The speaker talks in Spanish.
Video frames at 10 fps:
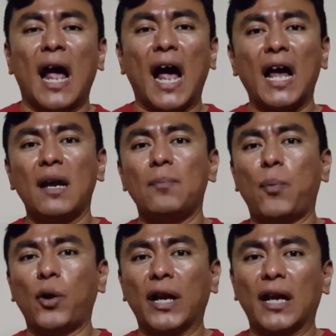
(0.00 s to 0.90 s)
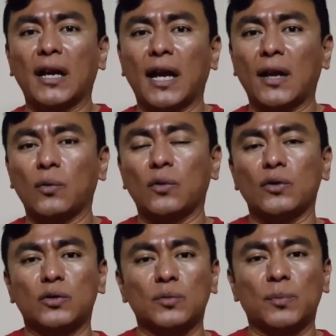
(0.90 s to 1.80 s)
al poner cada uno
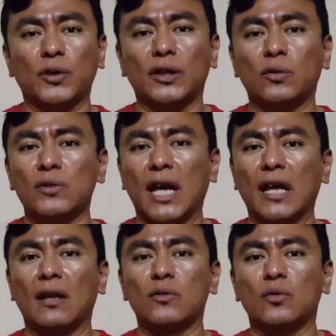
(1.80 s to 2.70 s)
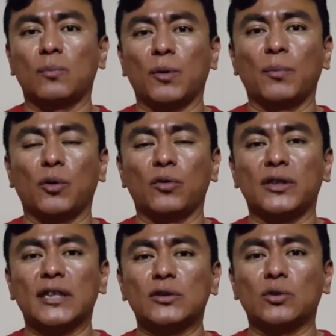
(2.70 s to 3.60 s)
de estos proyectos en su propio
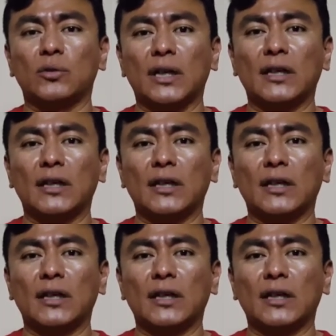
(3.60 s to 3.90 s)
contexto,